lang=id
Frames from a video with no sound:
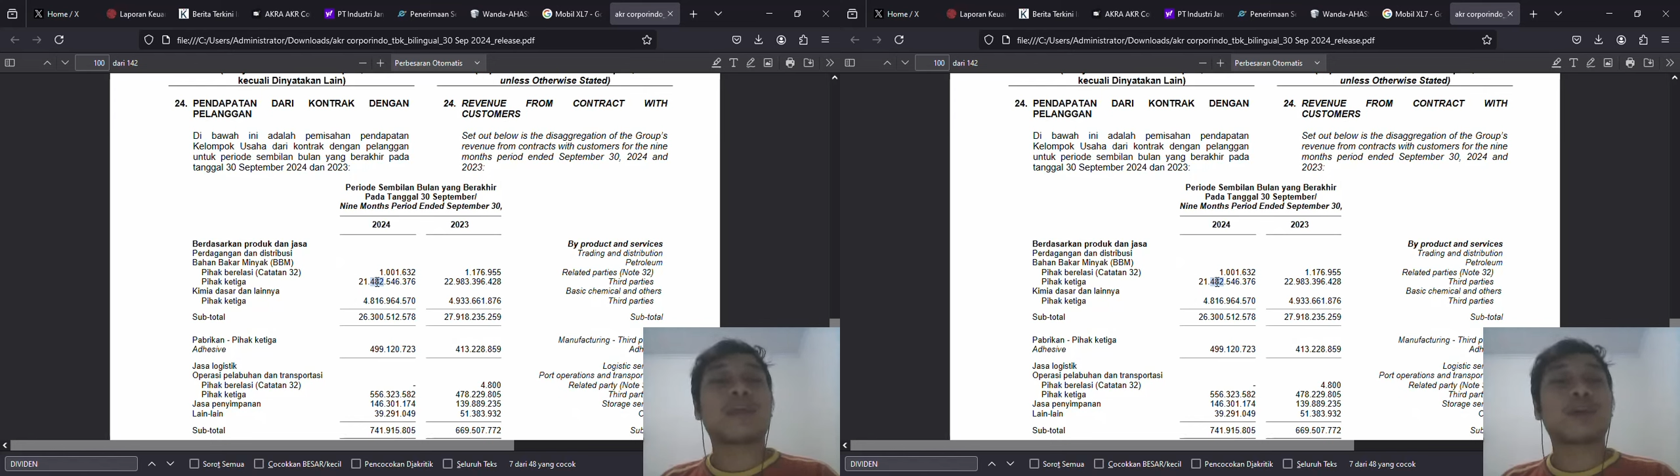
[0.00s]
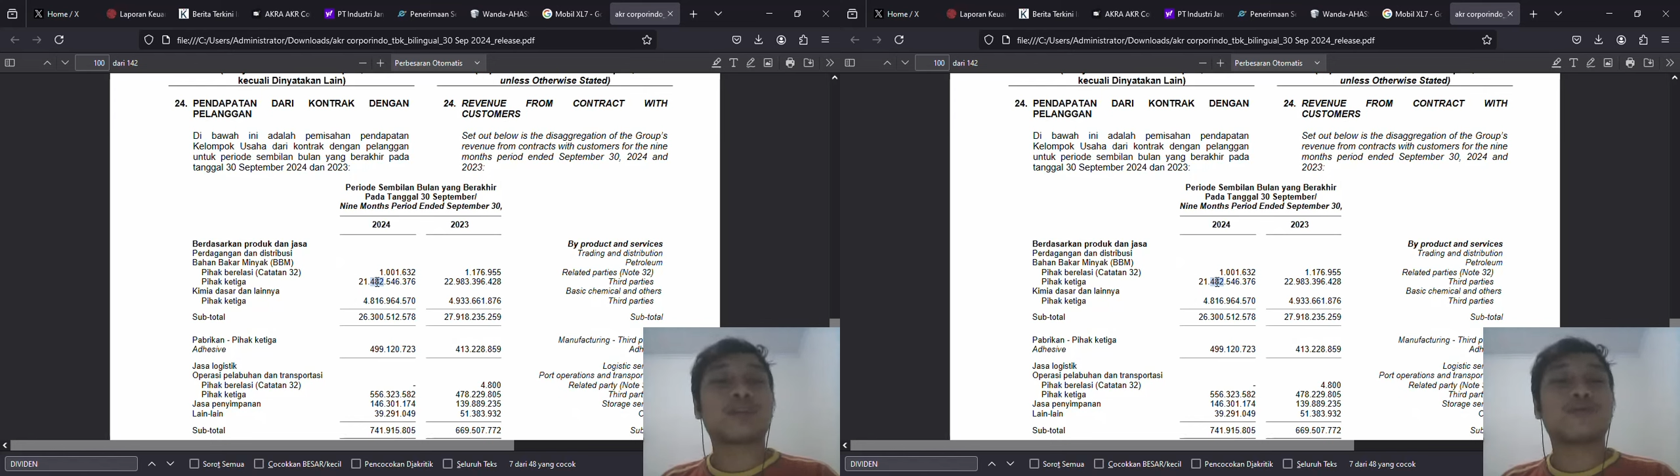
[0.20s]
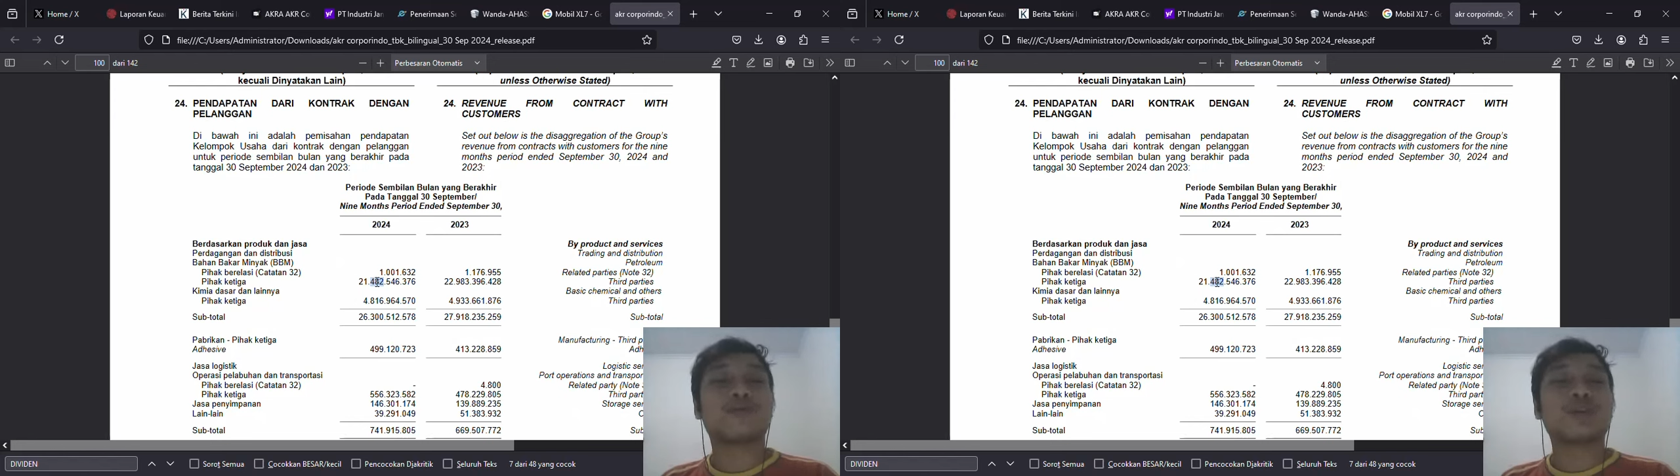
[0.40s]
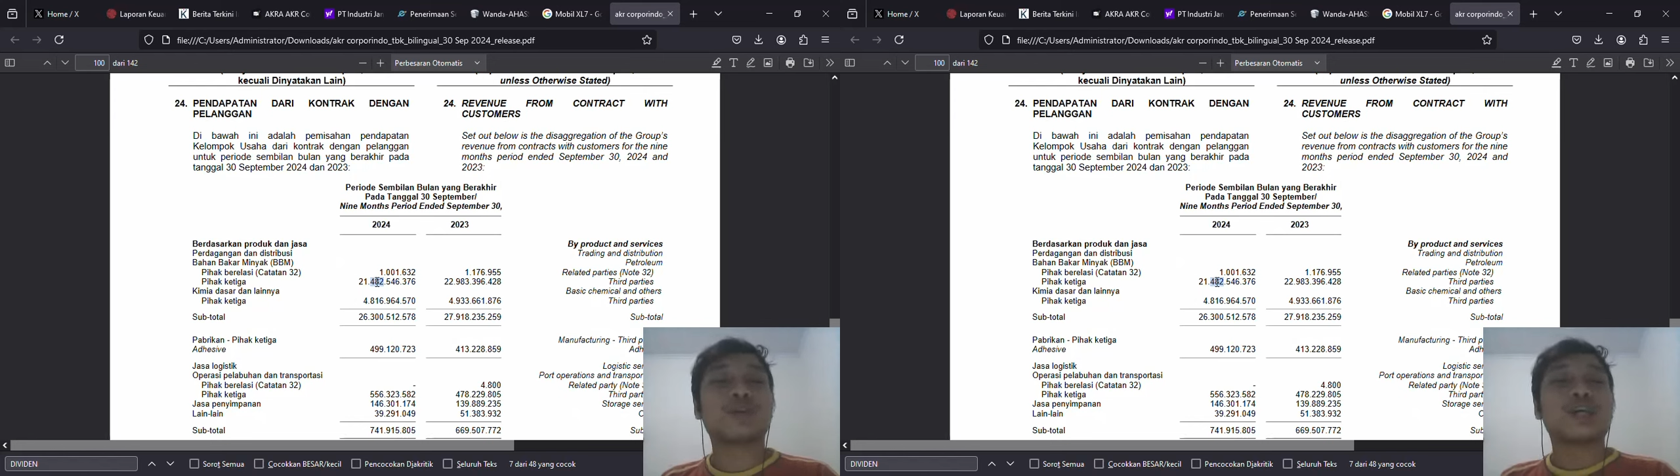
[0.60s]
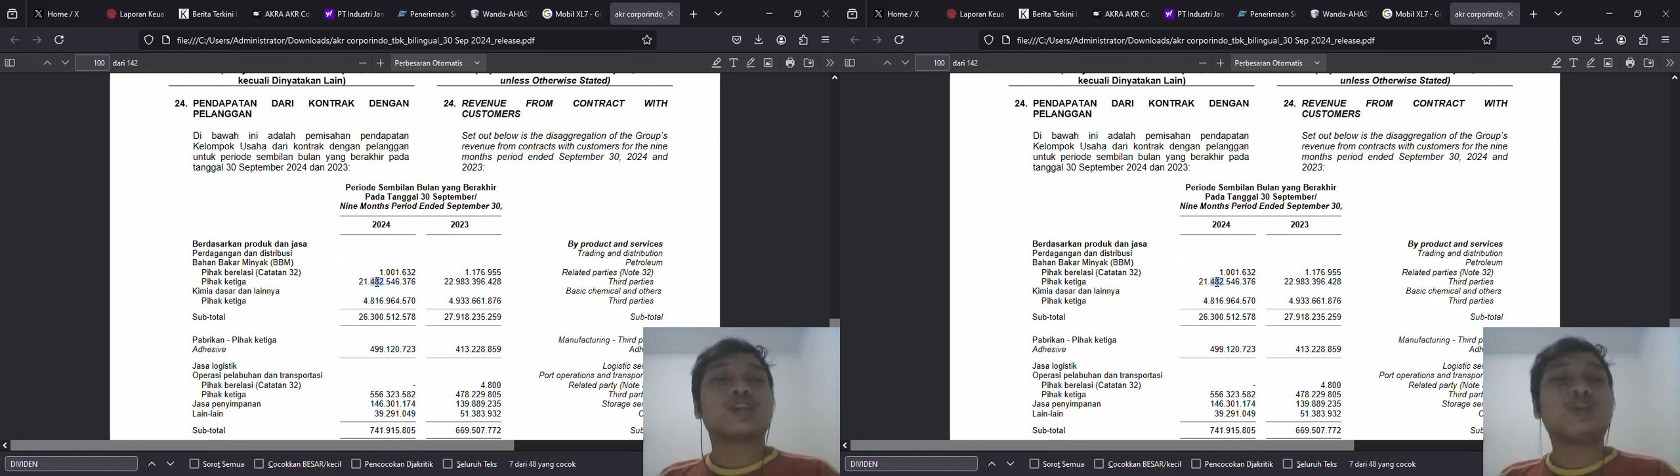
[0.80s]
Kayak
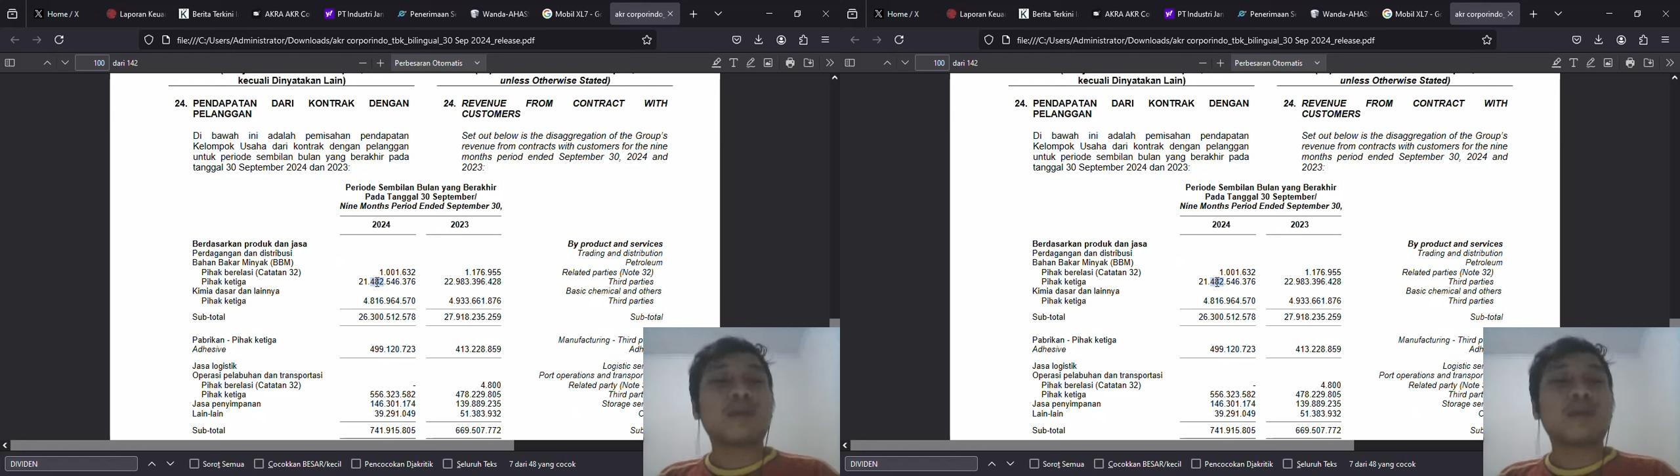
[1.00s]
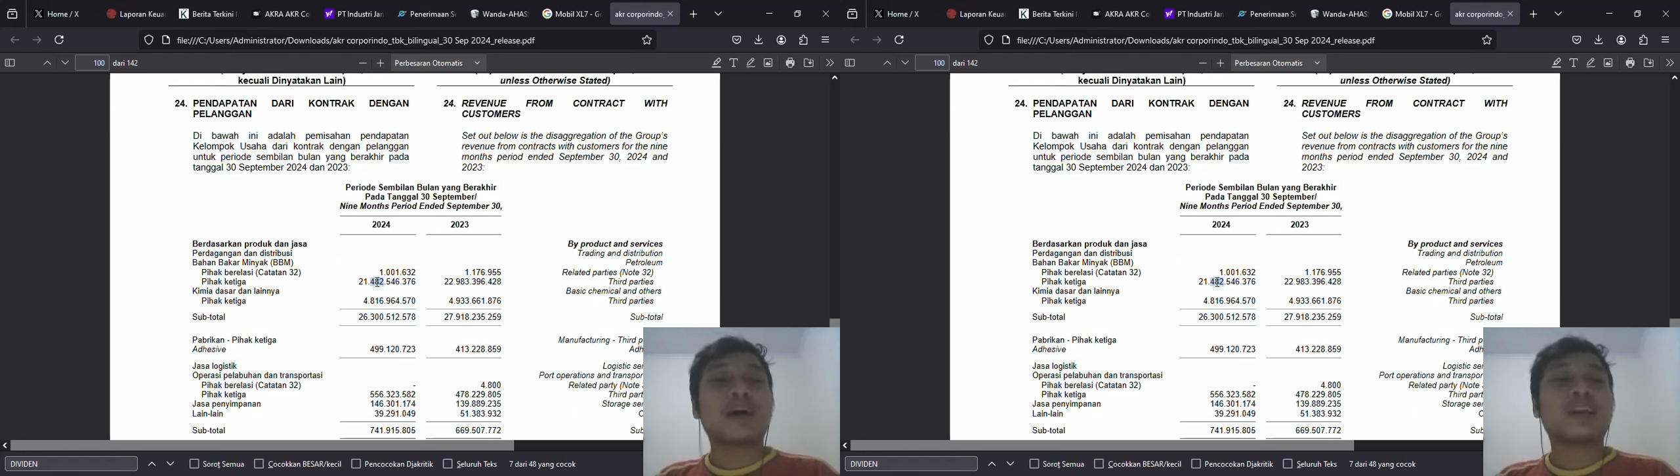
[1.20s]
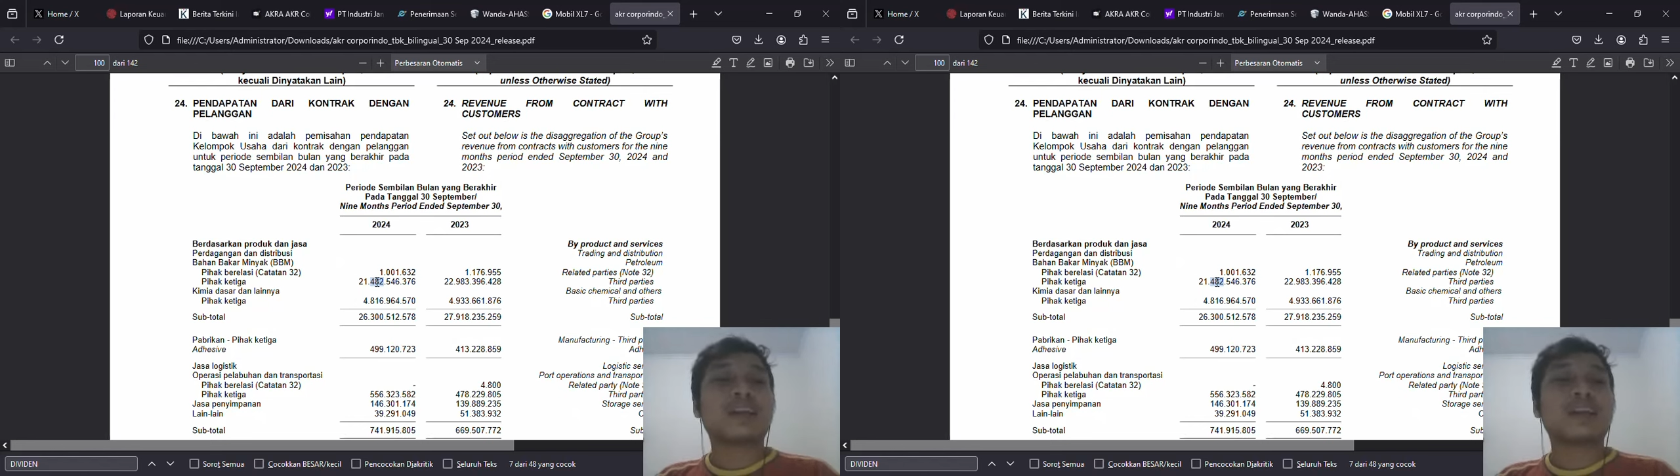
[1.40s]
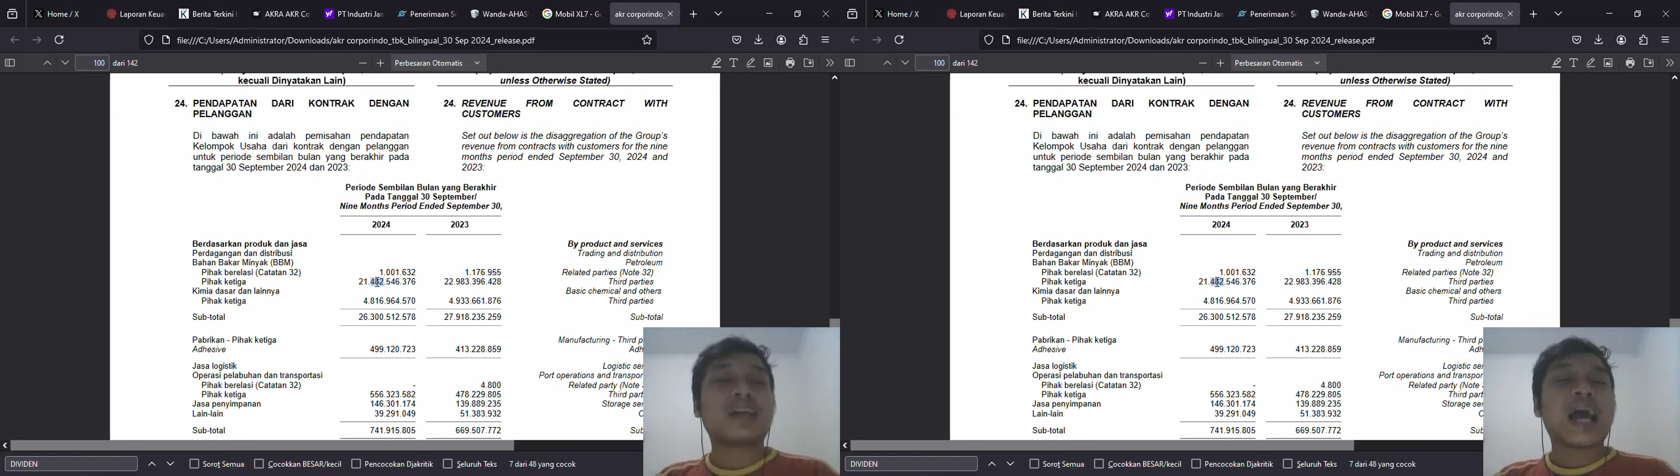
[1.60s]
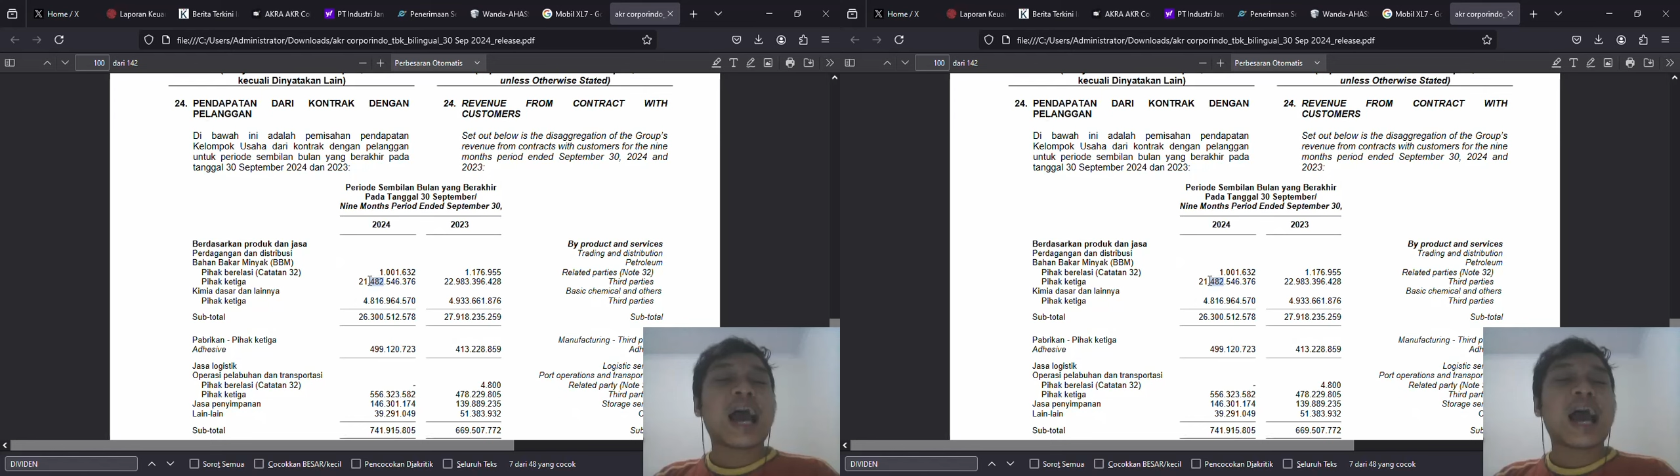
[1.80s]
begitu. Cuman,